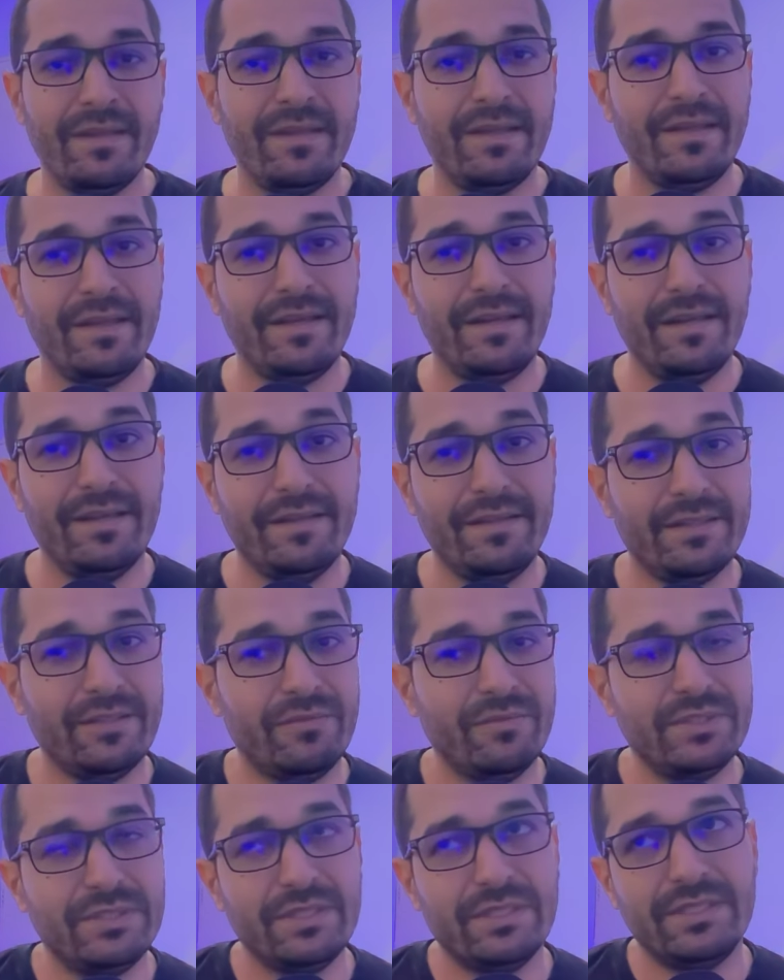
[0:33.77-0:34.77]
É, então,
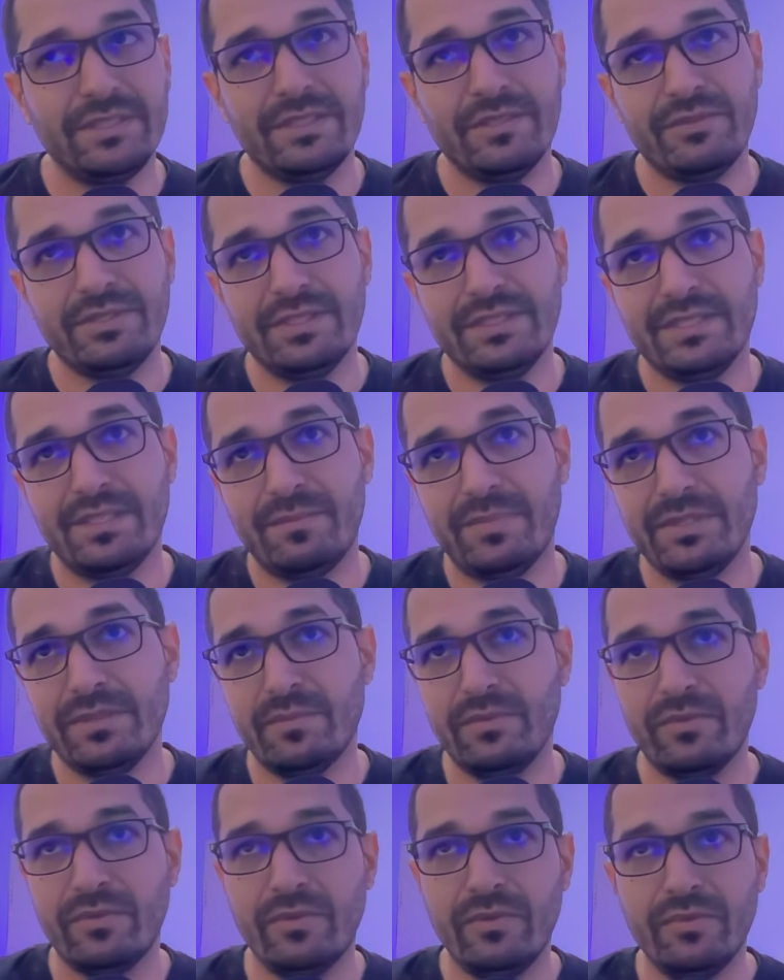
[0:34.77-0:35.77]
você quiser utilizar, por
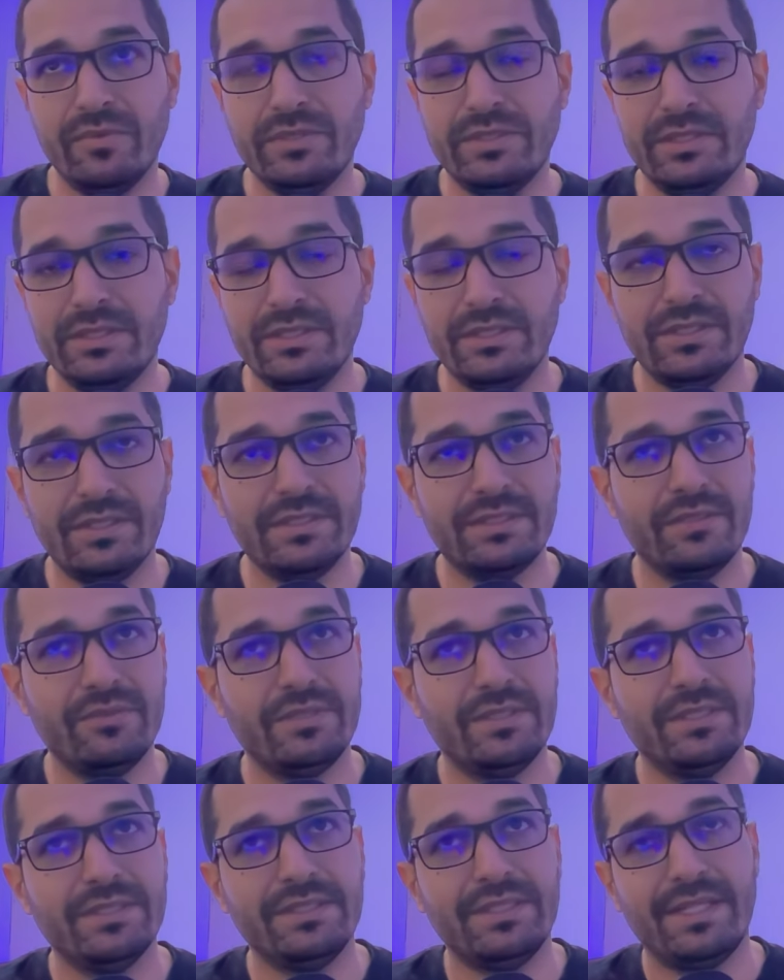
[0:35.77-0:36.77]
exemplo, Node, quiser
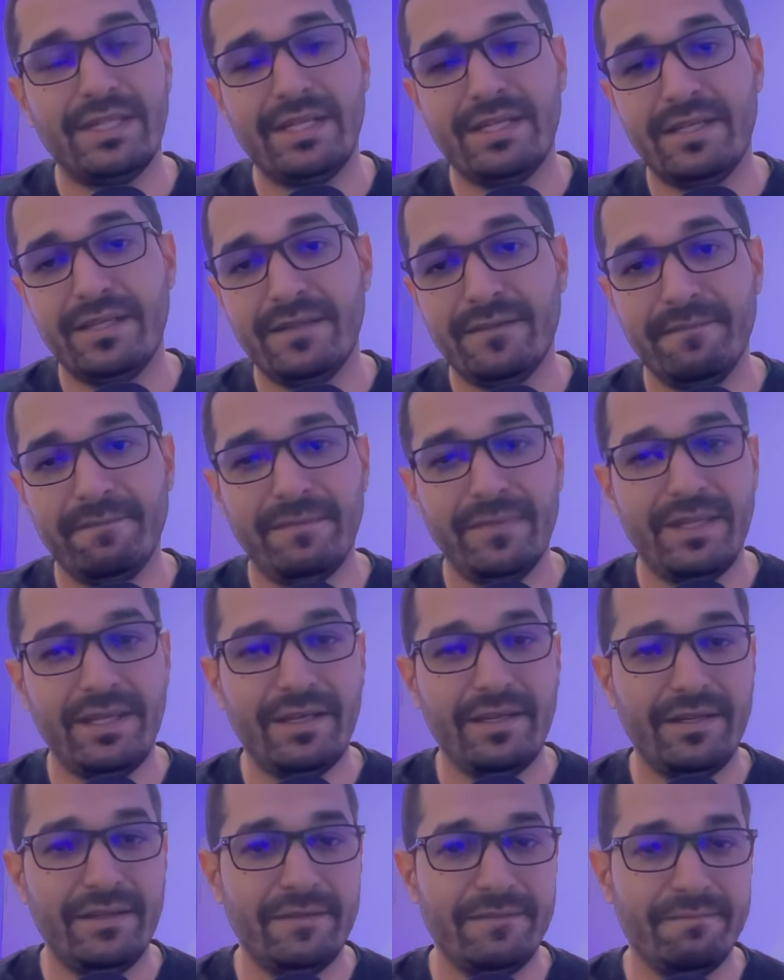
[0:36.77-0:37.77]
utilizar
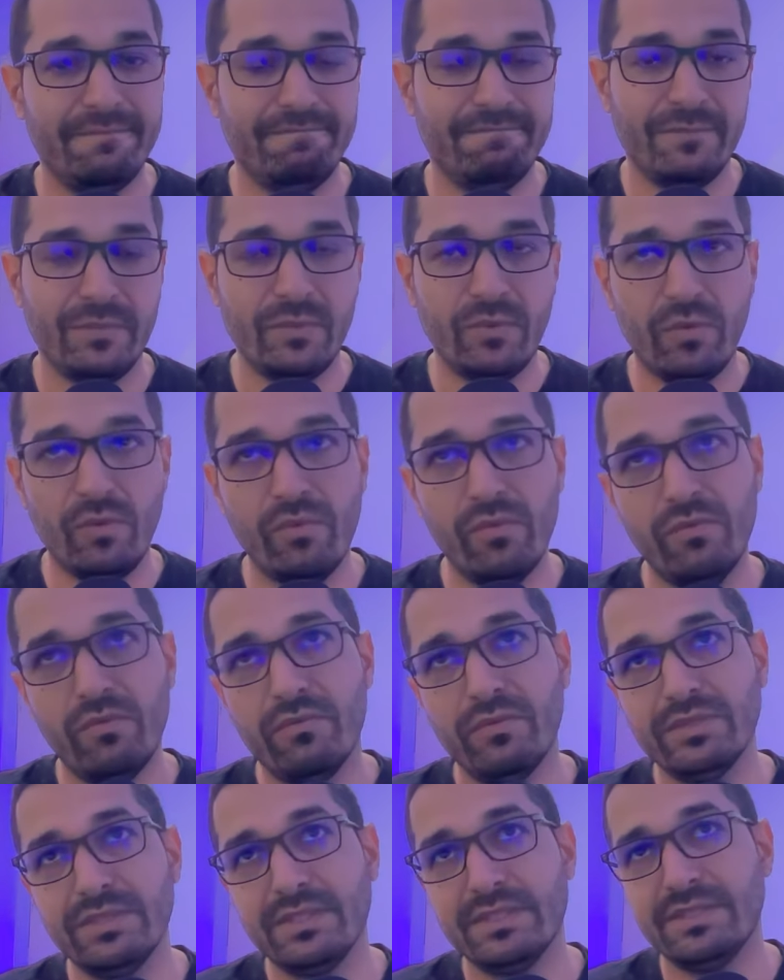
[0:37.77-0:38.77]
é, Go,
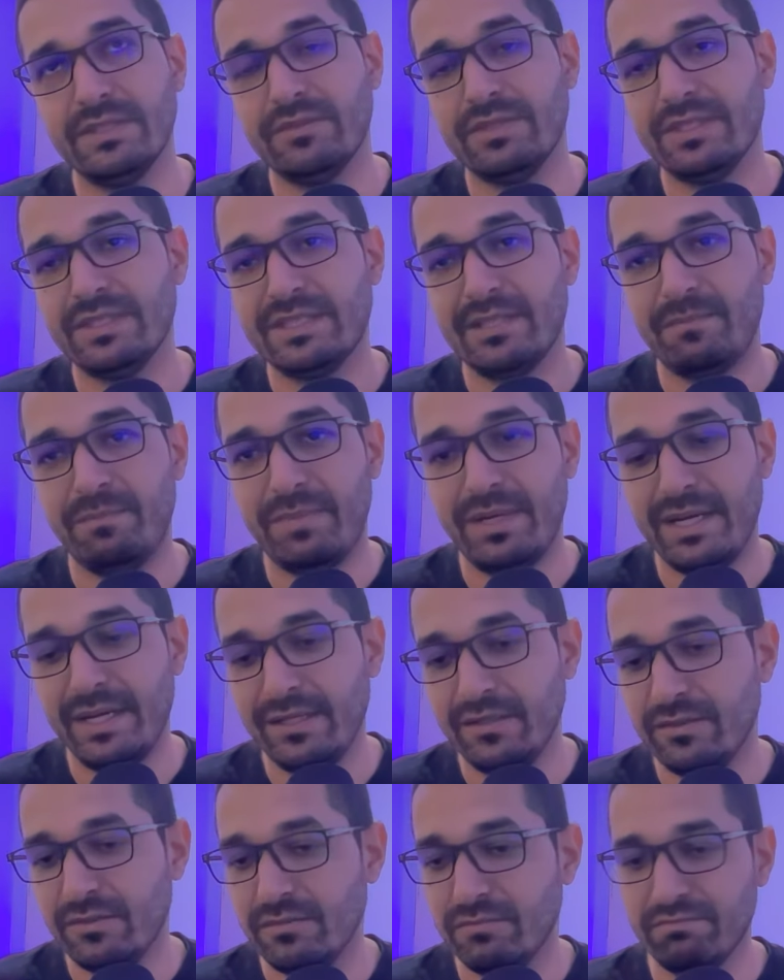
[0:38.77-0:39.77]
você quiser utilizar
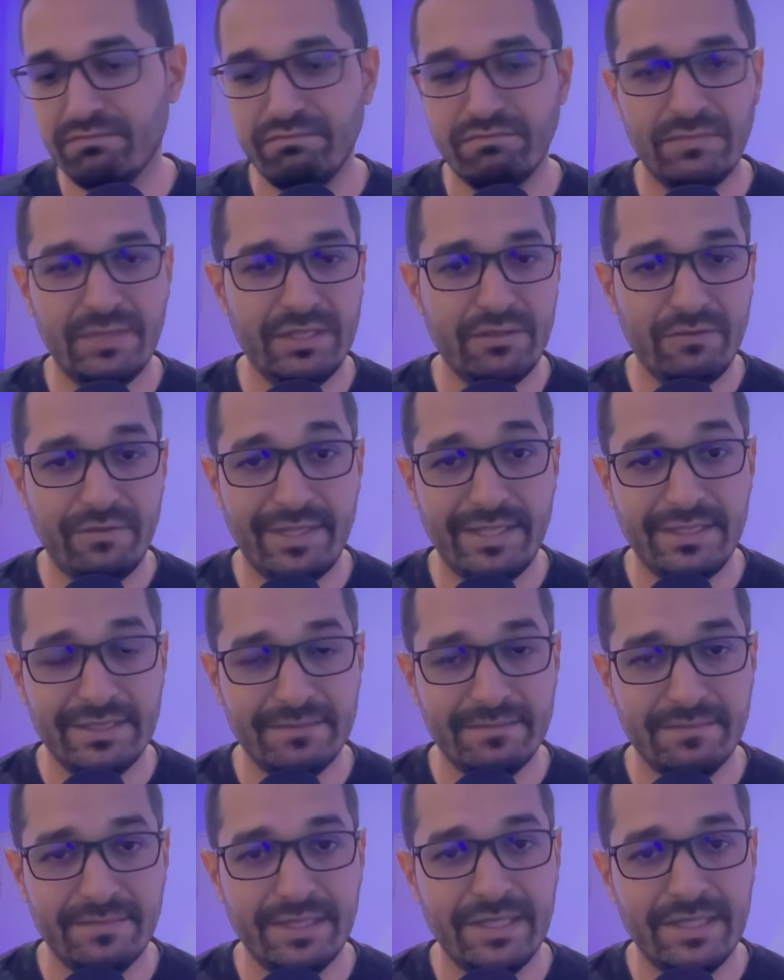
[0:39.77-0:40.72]
Python, tanto faz.